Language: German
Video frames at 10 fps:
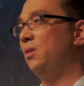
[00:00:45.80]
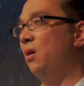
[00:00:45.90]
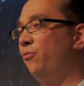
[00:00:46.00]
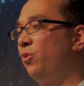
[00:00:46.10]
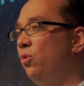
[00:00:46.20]

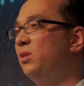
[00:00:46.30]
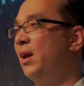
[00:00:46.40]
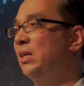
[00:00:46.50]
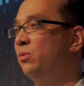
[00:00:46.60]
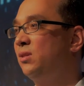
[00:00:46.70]
Aufgrund der
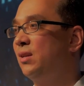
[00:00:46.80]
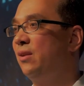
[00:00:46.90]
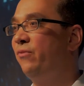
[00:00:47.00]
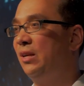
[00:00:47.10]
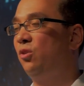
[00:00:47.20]
exponentiellen
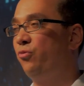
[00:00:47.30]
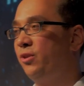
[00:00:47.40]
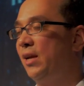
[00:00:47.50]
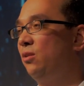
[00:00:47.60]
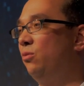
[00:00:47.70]
Entwicklung von
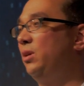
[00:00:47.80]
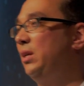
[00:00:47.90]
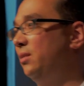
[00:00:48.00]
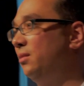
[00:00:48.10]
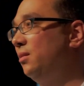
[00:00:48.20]

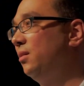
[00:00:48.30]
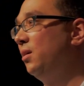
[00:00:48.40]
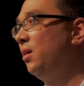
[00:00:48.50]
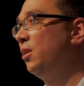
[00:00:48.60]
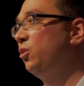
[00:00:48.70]
Technologien
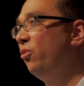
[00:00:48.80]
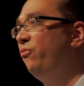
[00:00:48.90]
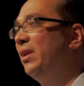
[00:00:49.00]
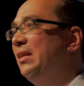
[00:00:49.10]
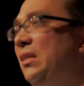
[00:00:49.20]

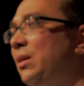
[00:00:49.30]
dürfen wir nicht